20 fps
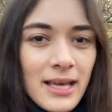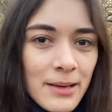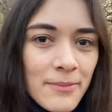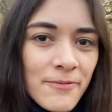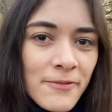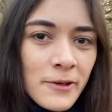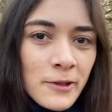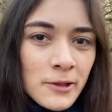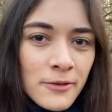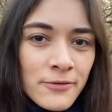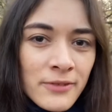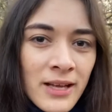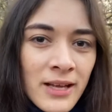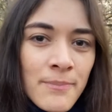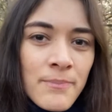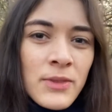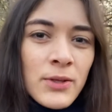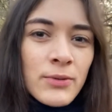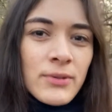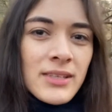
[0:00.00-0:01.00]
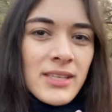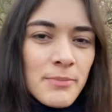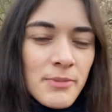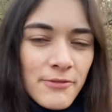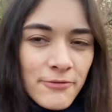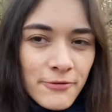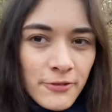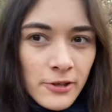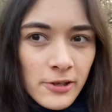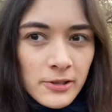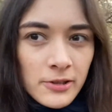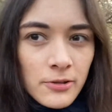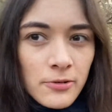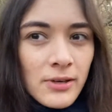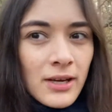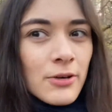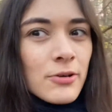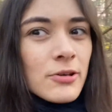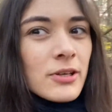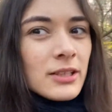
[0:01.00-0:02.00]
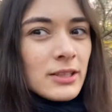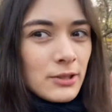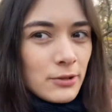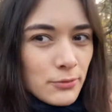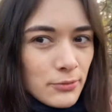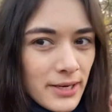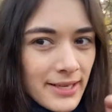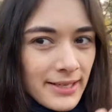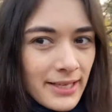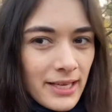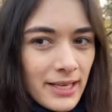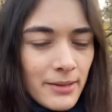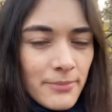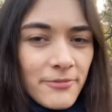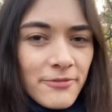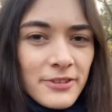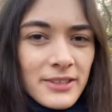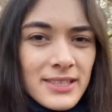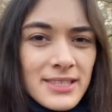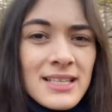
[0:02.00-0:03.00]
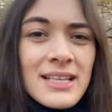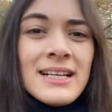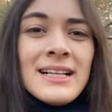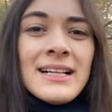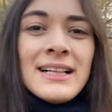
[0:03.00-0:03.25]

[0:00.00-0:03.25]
Impfstoff gibt und die Bevölkerung auch durchgeimpft ist.